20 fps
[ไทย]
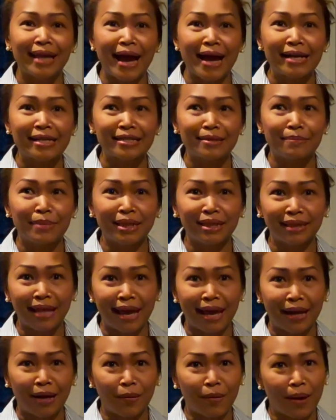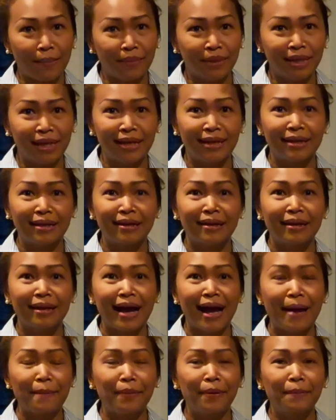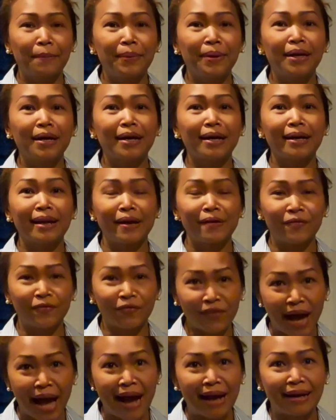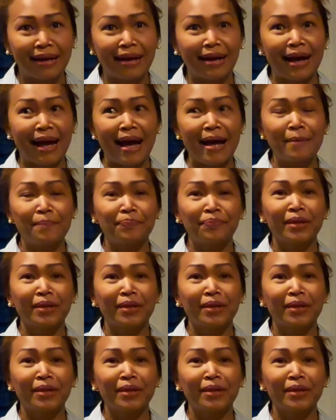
ไทยจะมาแตกความคิดให้เพื่อนๆได้ฟังนะคะ